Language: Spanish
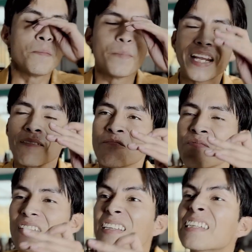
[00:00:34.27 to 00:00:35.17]
Mira,
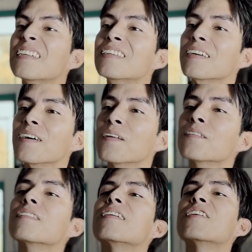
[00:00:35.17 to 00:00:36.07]
¿A ti quién te ha dado
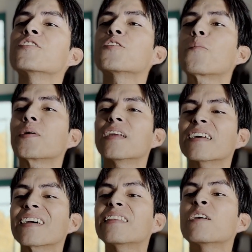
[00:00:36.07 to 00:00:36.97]
el derecho de opinar
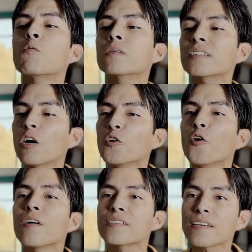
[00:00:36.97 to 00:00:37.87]
qué te gusta o
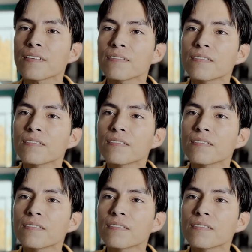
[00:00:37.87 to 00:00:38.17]
no hacer?